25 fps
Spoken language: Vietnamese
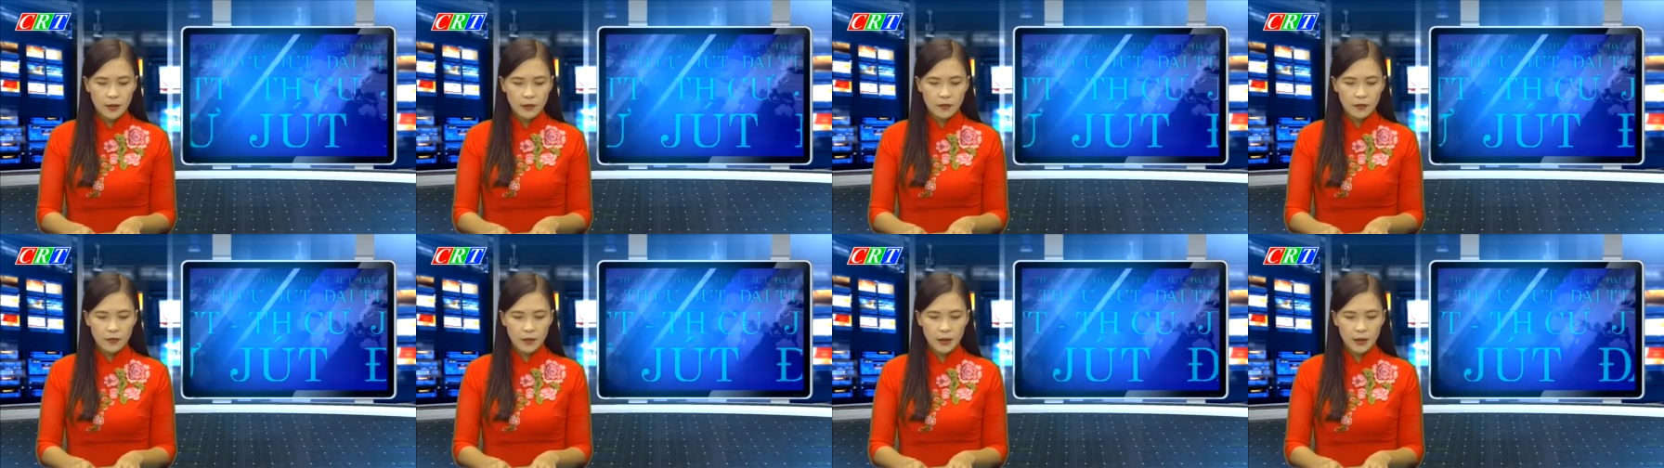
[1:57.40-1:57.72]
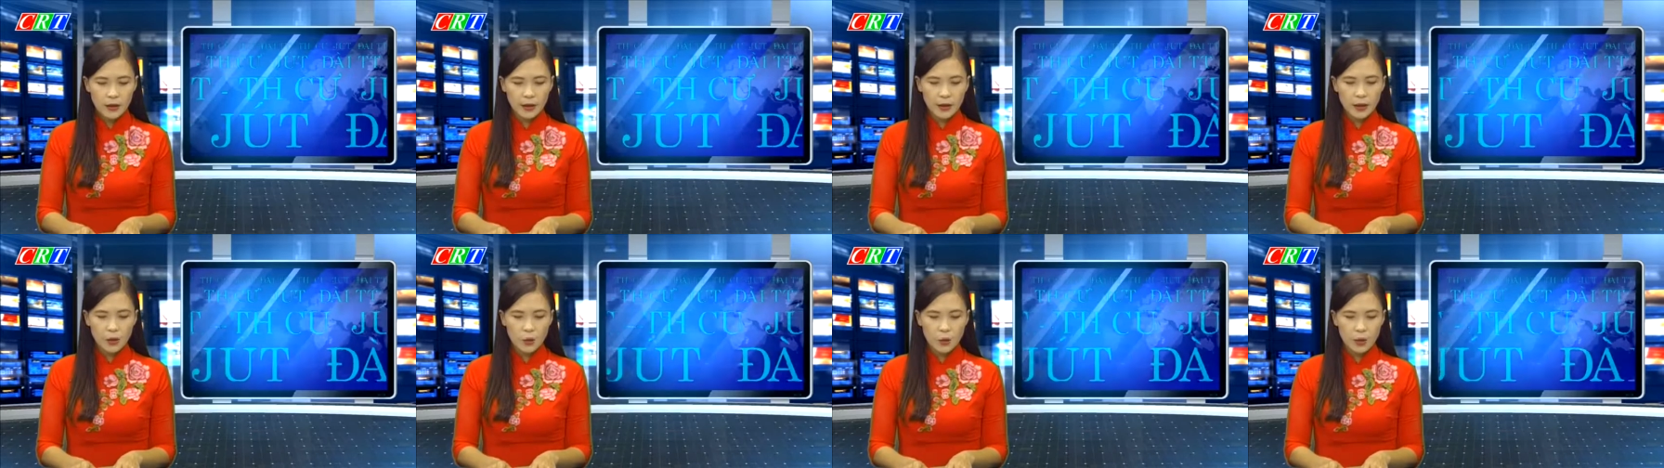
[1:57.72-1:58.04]

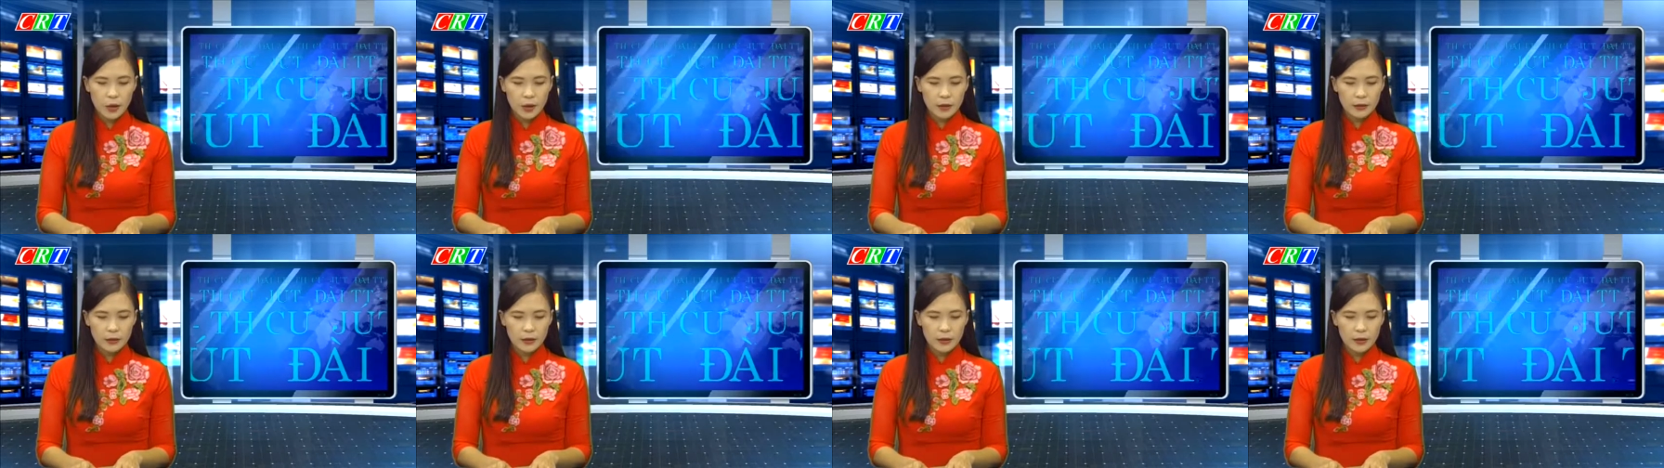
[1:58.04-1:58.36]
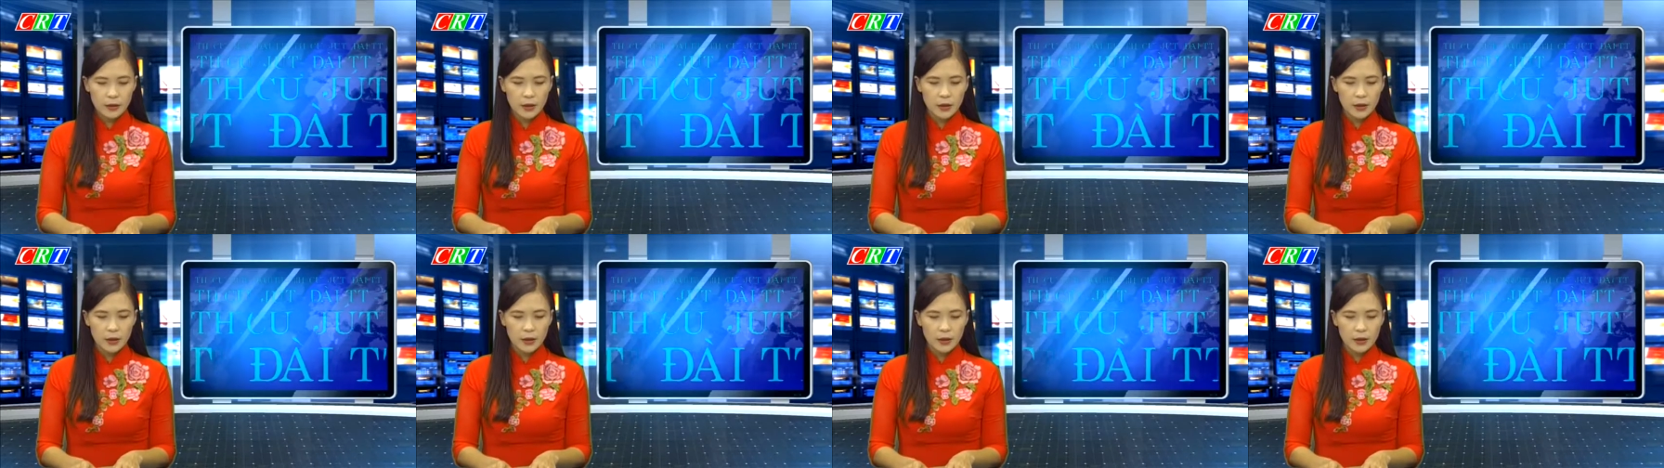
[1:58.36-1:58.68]
về kết quả thực
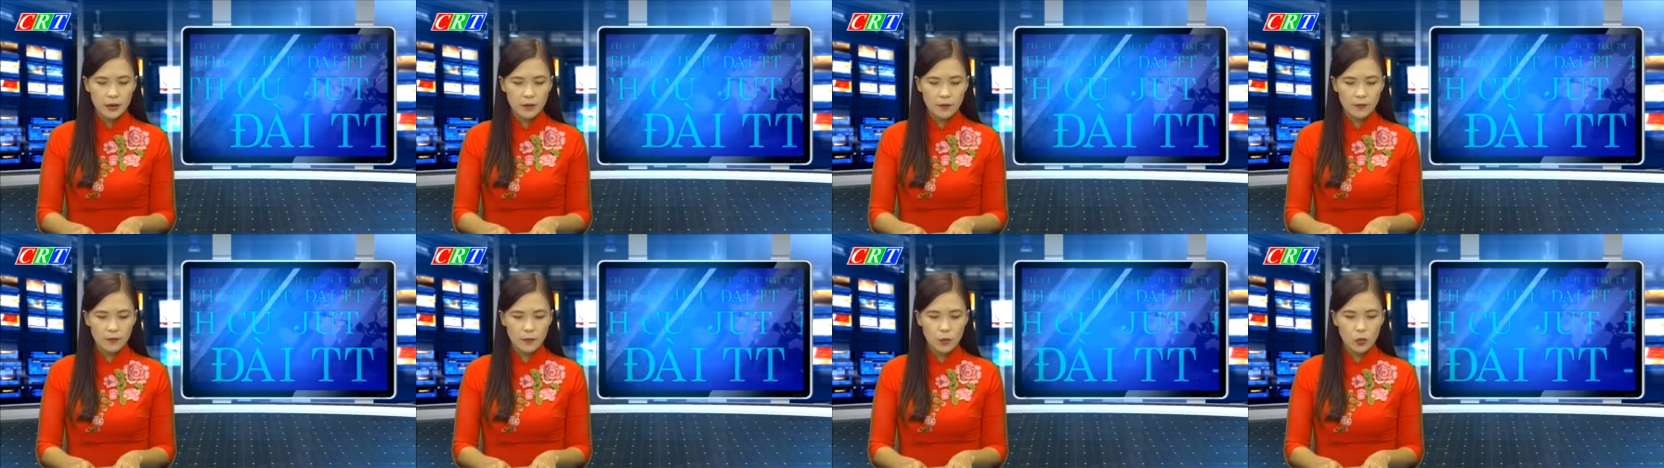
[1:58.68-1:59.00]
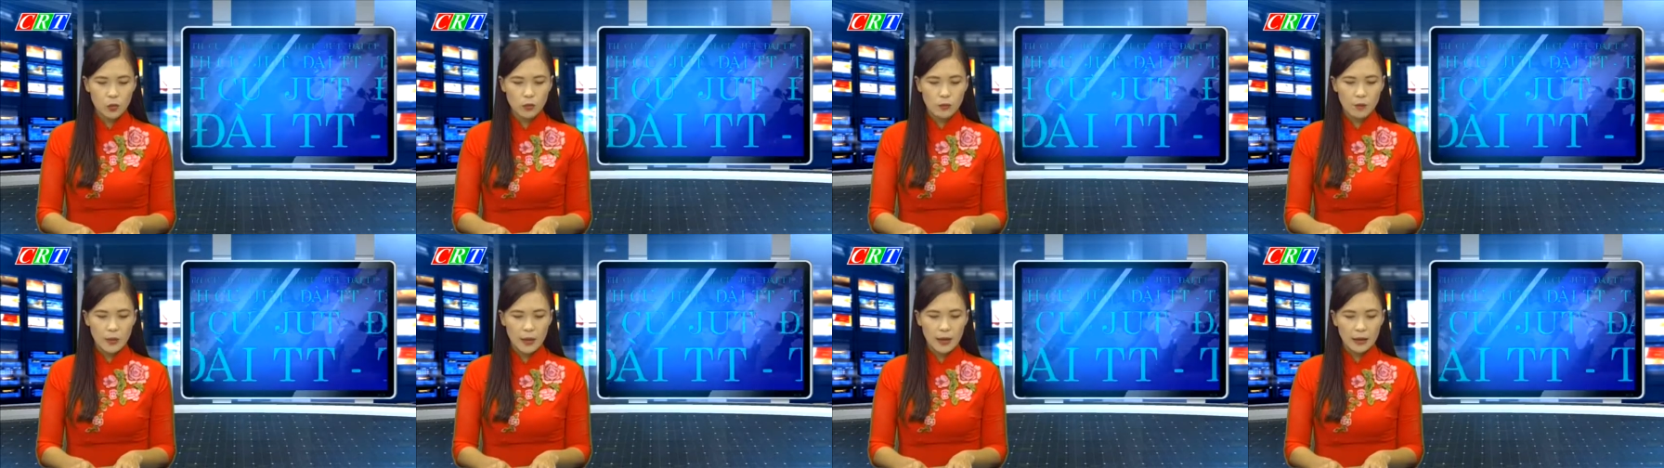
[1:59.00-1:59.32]
hiện nhiệm
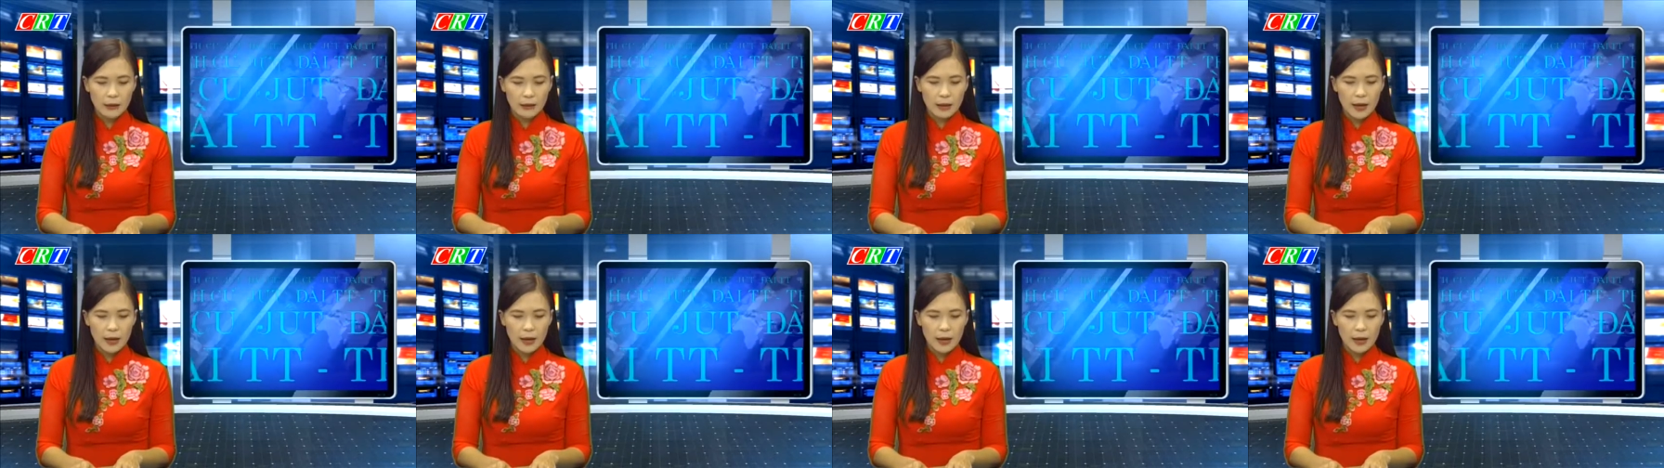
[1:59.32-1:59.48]
vụ 7